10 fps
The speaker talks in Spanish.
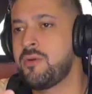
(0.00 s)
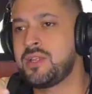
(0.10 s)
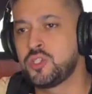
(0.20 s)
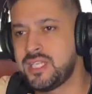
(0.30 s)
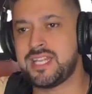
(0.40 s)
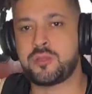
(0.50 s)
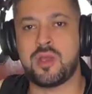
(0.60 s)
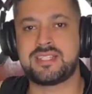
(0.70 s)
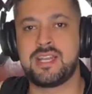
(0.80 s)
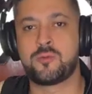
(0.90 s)
Laura, ¿tú te
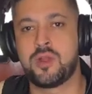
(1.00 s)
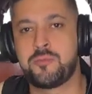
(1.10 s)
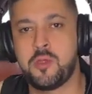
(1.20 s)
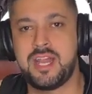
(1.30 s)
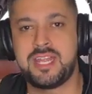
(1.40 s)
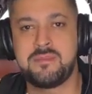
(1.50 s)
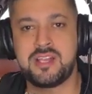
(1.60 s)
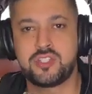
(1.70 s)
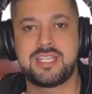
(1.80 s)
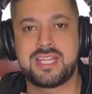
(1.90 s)
tatuaste en el cuerpo de alguien
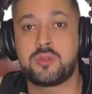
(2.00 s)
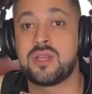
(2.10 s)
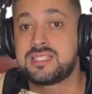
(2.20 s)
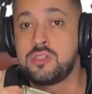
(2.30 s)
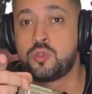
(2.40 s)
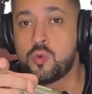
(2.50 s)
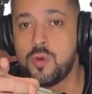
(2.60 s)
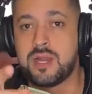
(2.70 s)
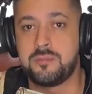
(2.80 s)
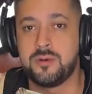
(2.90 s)
más o te tatuaste en tu
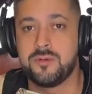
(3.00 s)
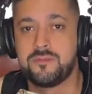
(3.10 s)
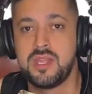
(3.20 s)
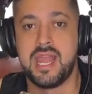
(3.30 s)
cuerpo?